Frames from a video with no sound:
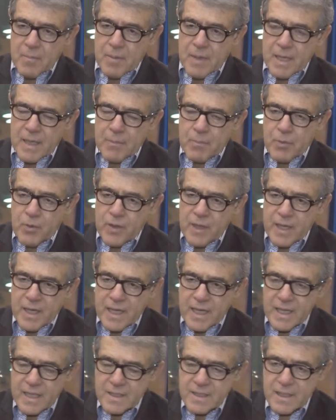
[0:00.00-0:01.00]
para poder
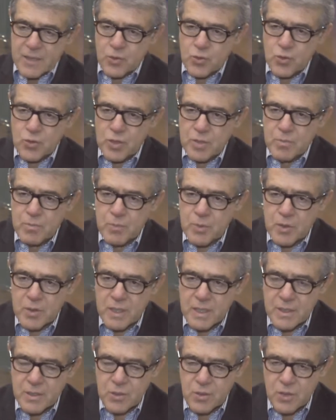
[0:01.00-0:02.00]
realizar sus
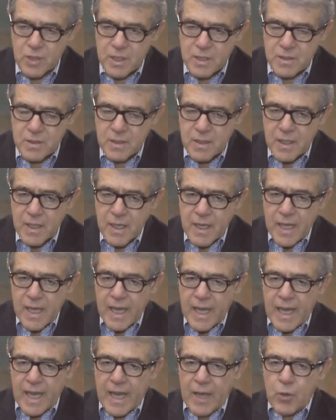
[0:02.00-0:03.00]
importaciones
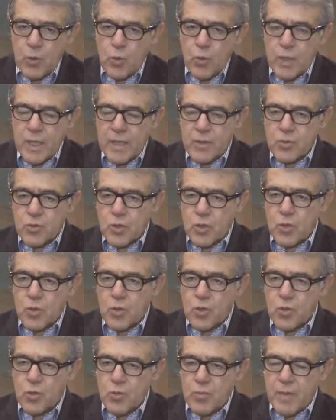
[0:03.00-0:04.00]
en un
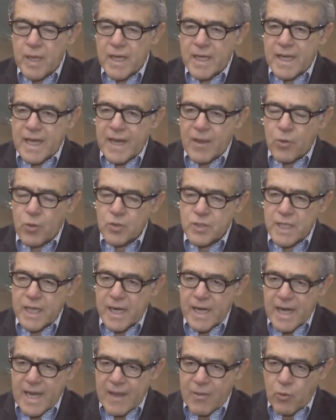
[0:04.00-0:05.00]
entorno de un mercado
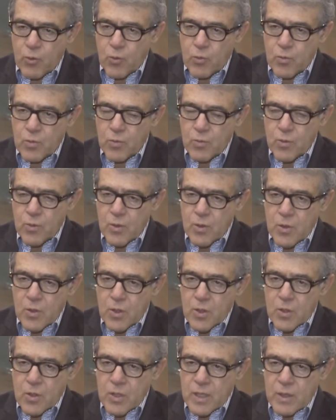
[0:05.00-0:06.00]
cerrado,
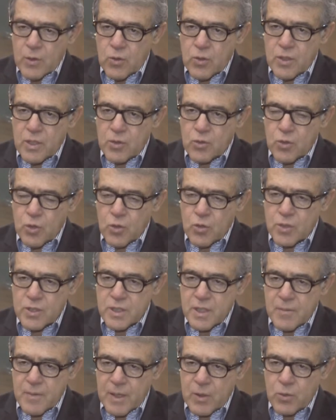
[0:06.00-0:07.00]
donde todo
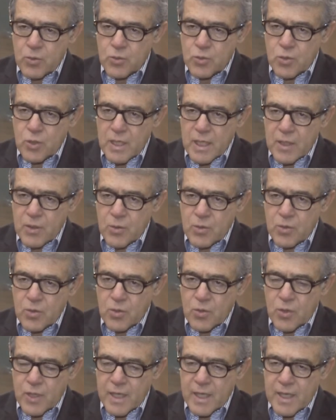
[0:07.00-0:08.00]
estaba controlado y
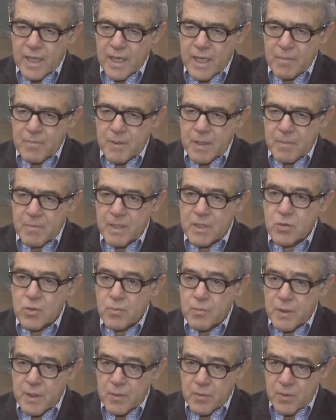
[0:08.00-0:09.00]
todo requería el permiso
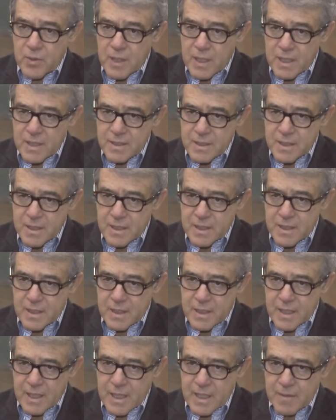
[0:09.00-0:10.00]
previo de la
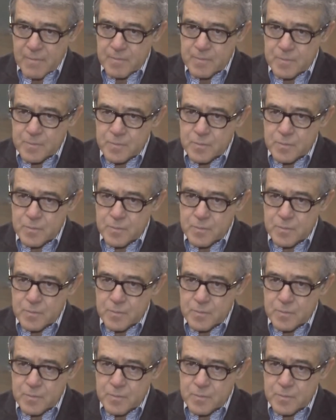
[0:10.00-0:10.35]
Secretaría. Entonces